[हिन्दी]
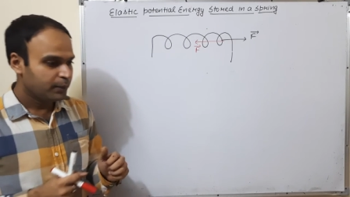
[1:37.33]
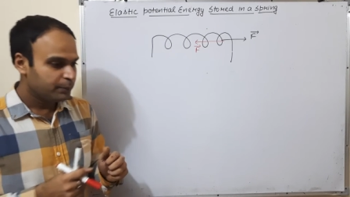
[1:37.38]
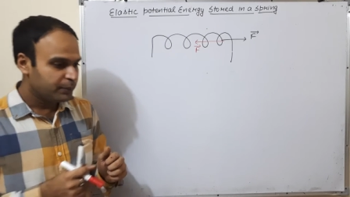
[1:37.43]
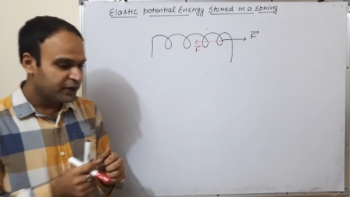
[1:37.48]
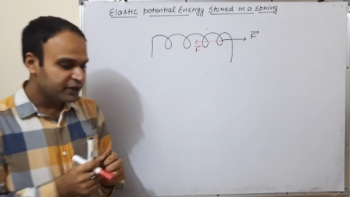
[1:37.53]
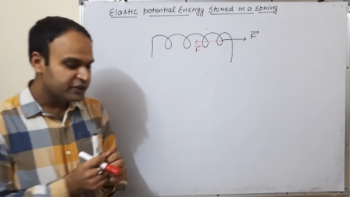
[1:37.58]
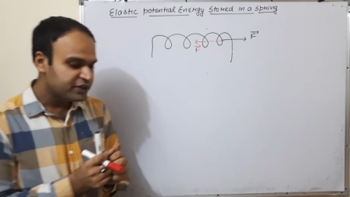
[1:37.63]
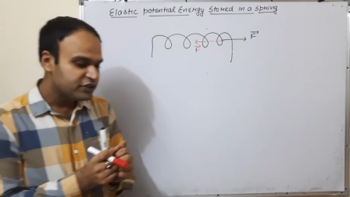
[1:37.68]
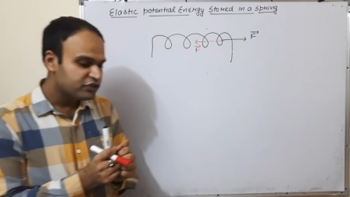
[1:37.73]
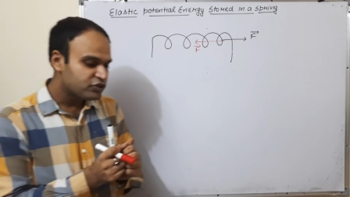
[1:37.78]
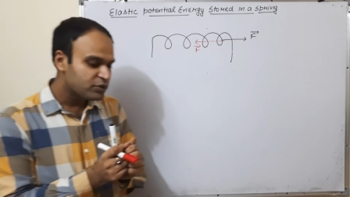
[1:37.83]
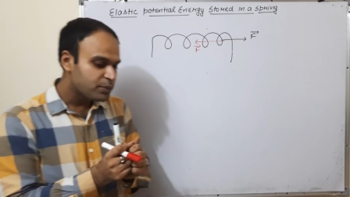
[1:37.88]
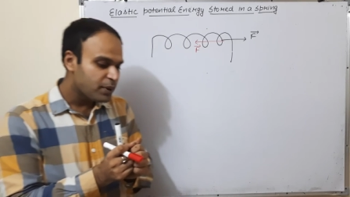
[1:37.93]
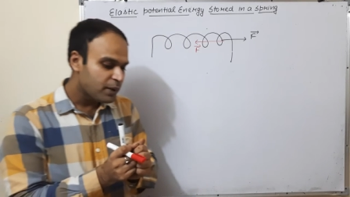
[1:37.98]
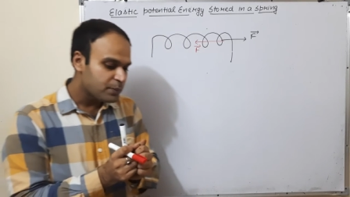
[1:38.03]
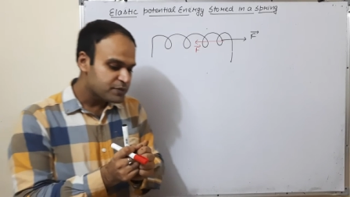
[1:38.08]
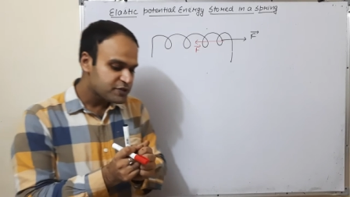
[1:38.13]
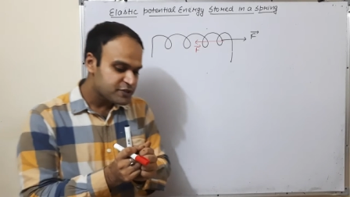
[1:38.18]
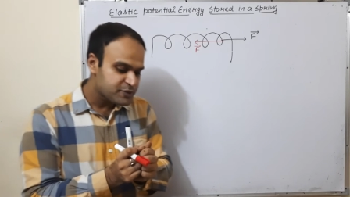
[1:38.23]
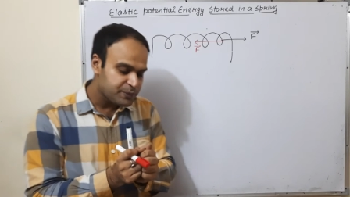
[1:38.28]
बट ये जब
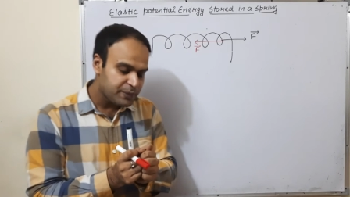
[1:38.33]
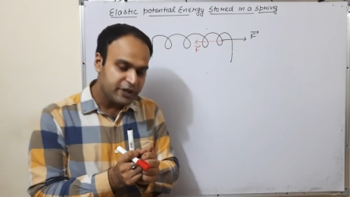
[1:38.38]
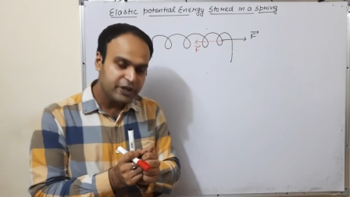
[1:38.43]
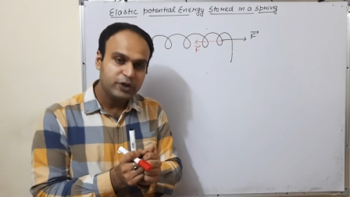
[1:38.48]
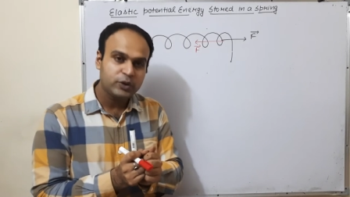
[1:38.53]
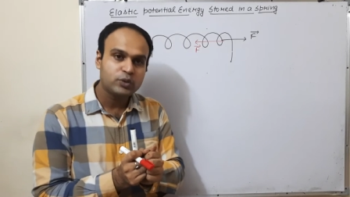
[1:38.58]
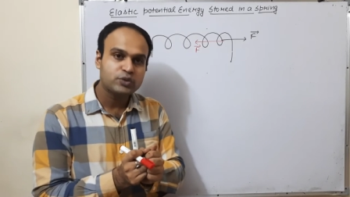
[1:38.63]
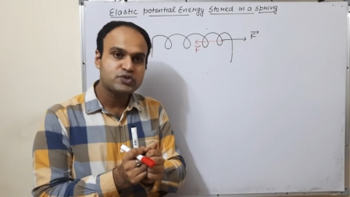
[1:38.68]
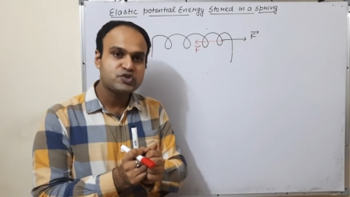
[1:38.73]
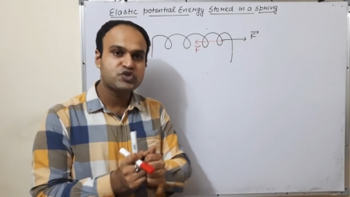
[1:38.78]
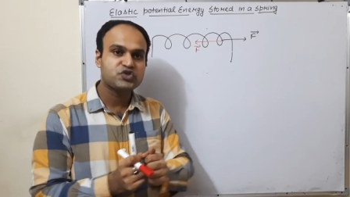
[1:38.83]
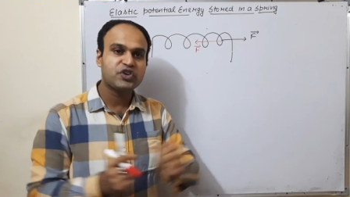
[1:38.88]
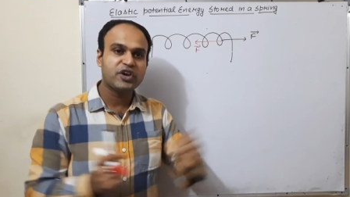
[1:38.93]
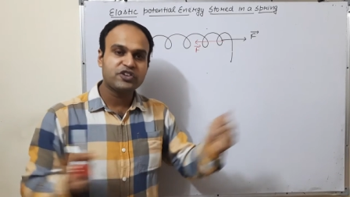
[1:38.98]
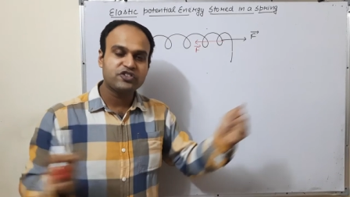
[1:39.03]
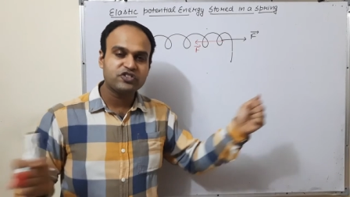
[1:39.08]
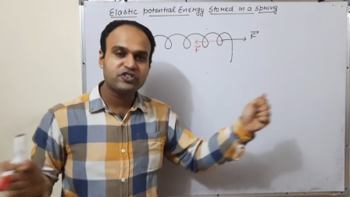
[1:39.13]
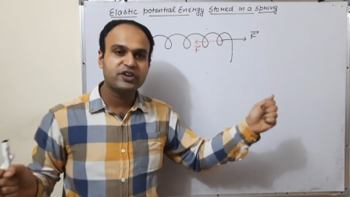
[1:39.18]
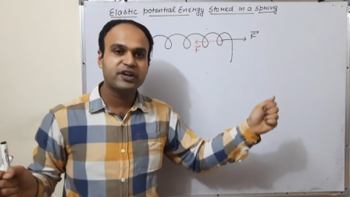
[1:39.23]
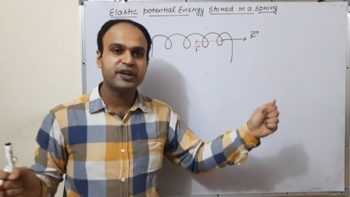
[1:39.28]
हम स्प्रिंग को
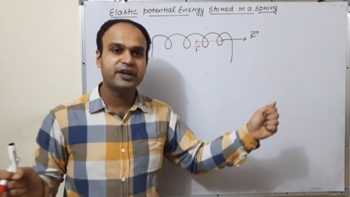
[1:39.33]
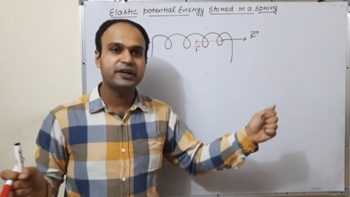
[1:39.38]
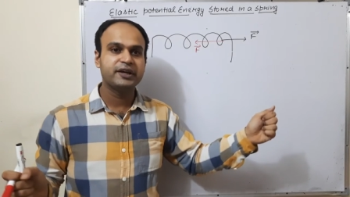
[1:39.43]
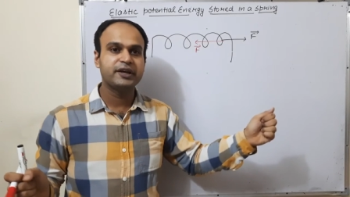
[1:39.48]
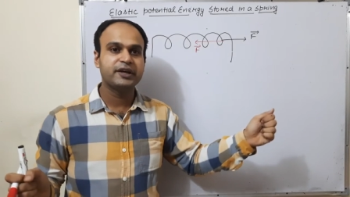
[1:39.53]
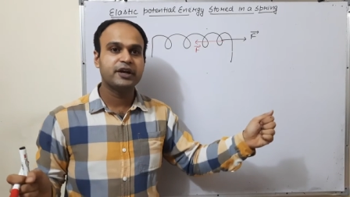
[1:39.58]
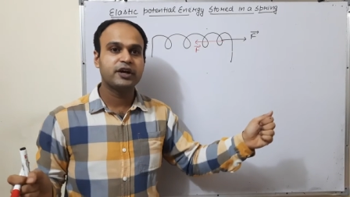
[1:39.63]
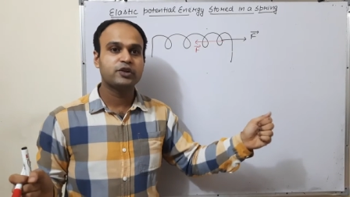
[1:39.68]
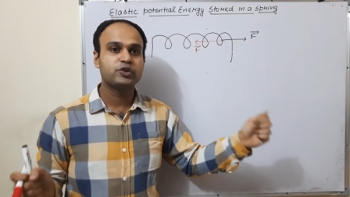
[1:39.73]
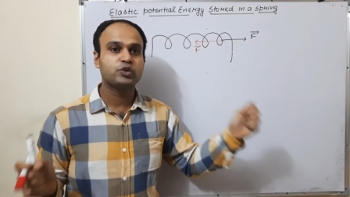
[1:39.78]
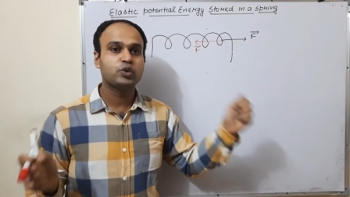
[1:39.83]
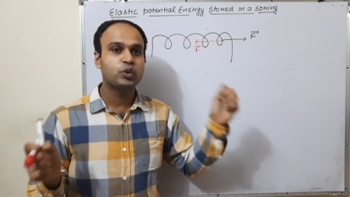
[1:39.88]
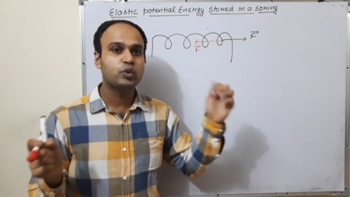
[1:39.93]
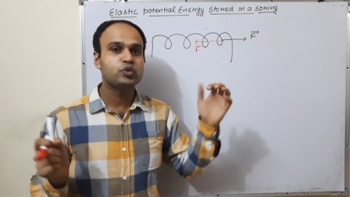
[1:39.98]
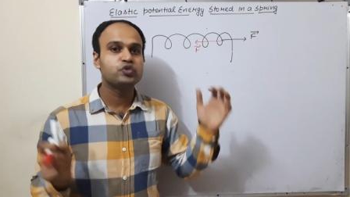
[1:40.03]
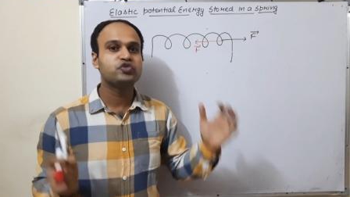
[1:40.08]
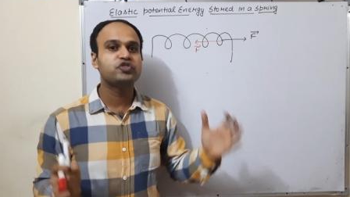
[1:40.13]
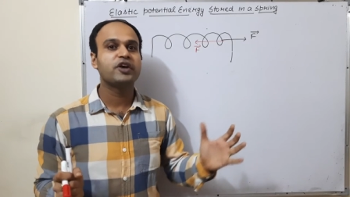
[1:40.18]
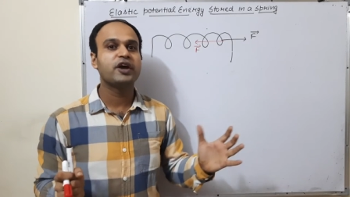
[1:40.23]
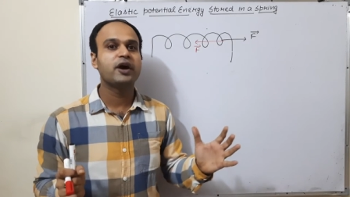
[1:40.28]
स्ट्रेच करेंगे ना तो
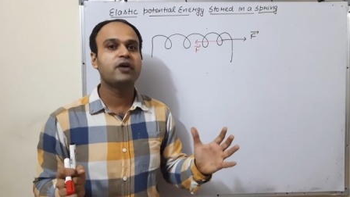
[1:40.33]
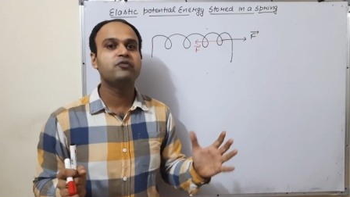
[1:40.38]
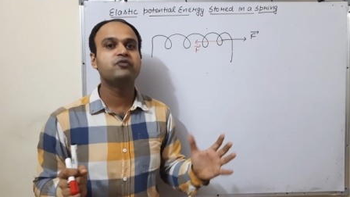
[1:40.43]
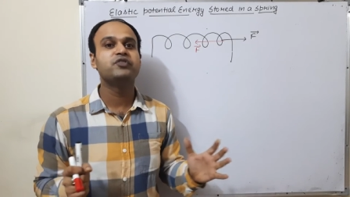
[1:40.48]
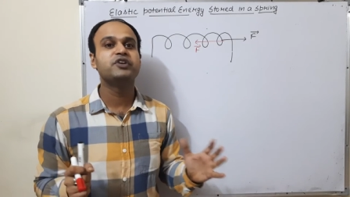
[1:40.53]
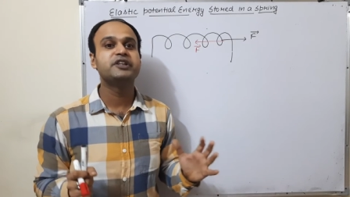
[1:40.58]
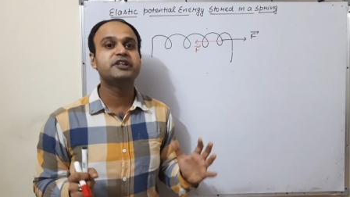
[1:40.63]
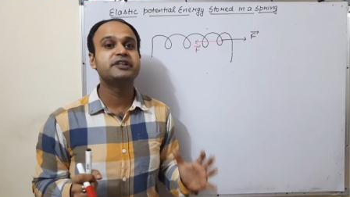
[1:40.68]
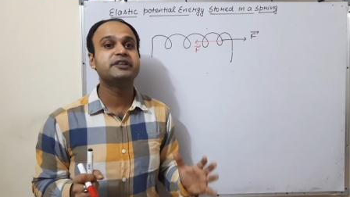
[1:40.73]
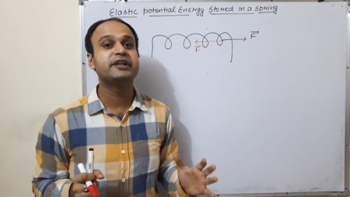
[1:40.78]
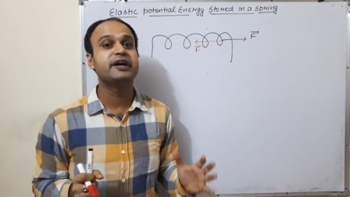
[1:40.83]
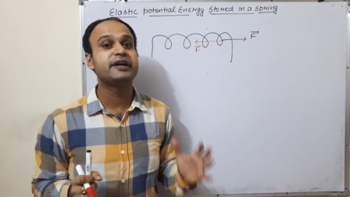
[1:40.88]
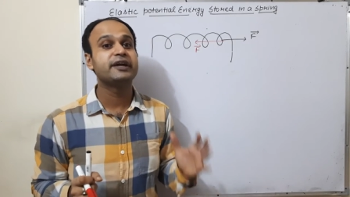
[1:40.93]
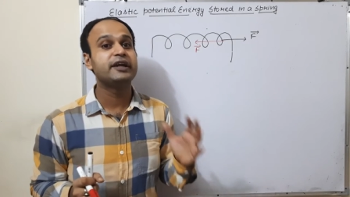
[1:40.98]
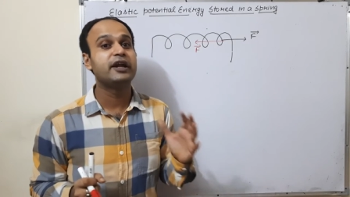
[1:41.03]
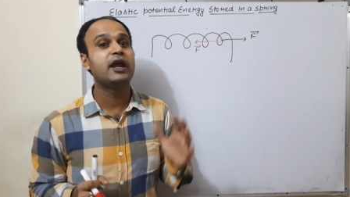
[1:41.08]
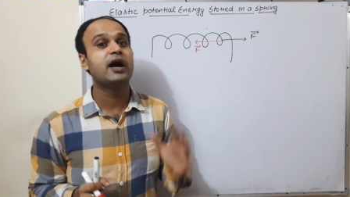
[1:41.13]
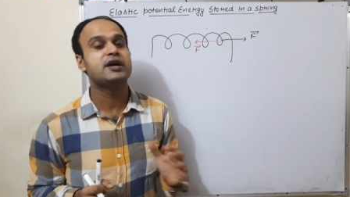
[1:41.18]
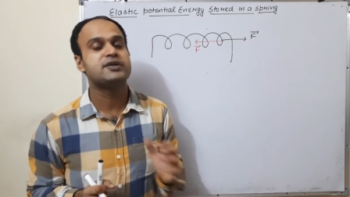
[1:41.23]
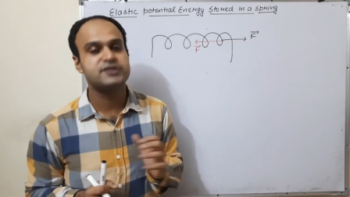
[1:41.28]
उसे हम विद इन द
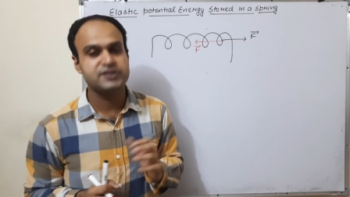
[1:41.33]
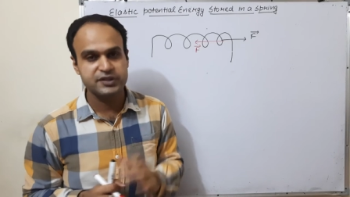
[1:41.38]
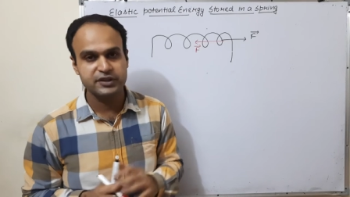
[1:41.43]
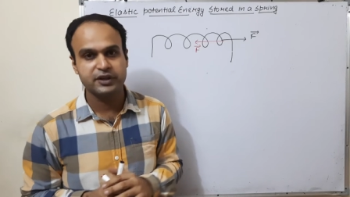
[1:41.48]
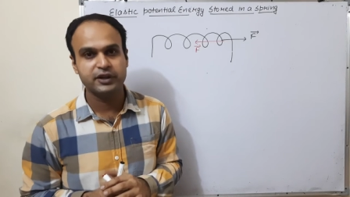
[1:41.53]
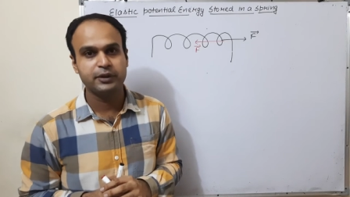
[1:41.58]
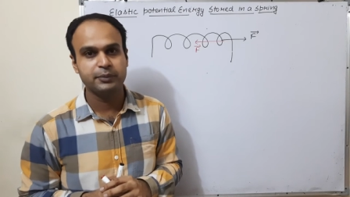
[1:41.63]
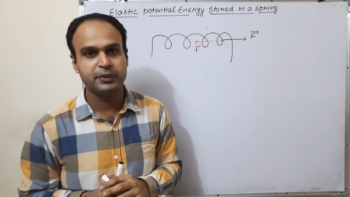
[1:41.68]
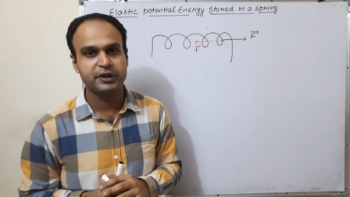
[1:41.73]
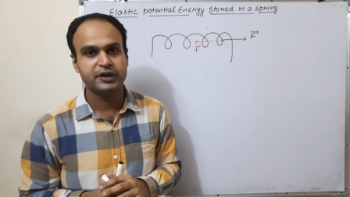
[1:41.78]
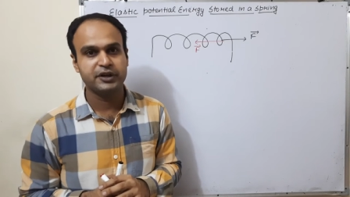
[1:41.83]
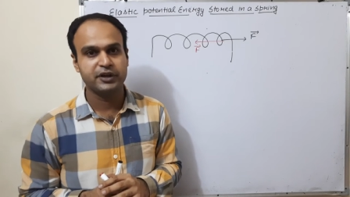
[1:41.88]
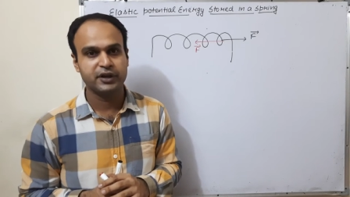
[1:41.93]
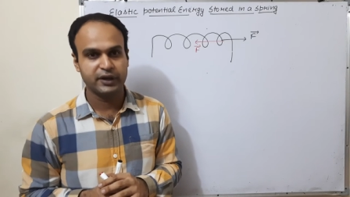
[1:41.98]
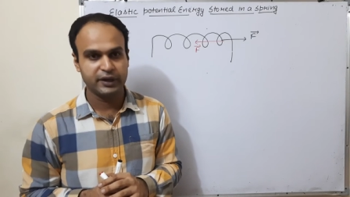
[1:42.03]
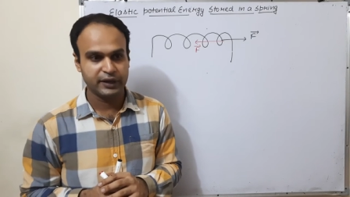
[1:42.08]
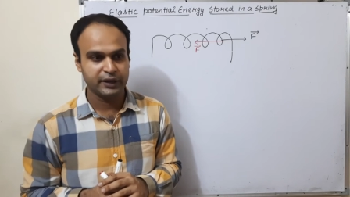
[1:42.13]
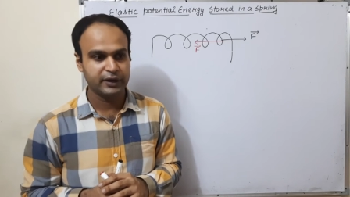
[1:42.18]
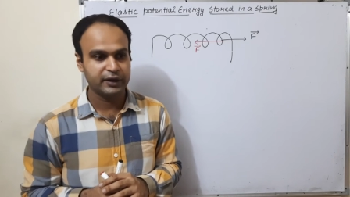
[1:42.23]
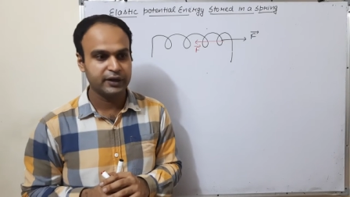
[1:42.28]
इलास्टिक लिमिट
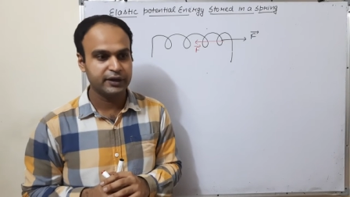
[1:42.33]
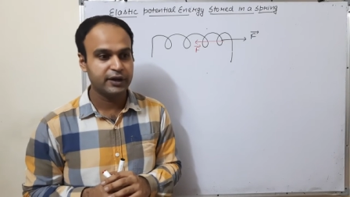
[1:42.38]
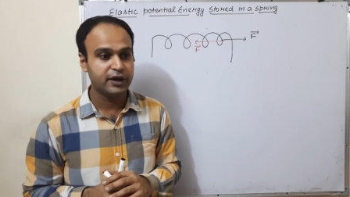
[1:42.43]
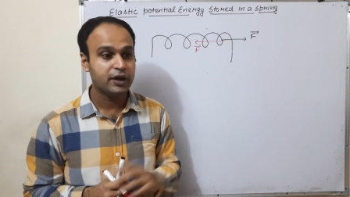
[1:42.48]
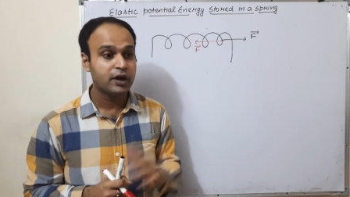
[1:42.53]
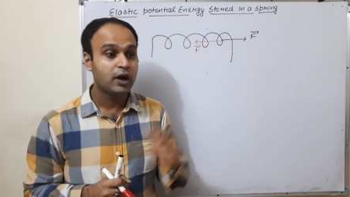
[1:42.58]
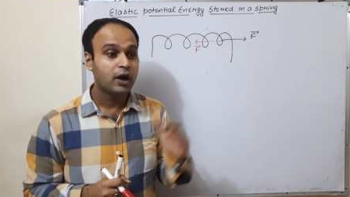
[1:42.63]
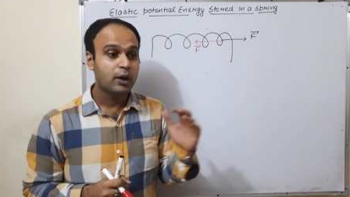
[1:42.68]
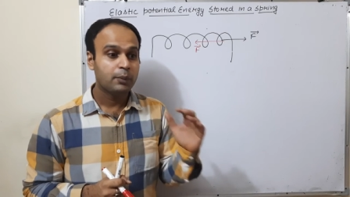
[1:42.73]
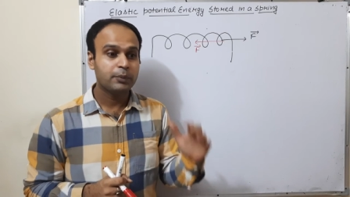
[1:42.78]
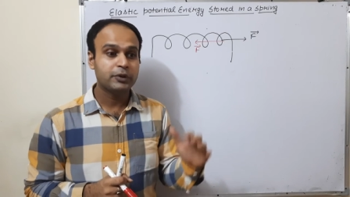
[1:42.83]
करेंगे क्लियर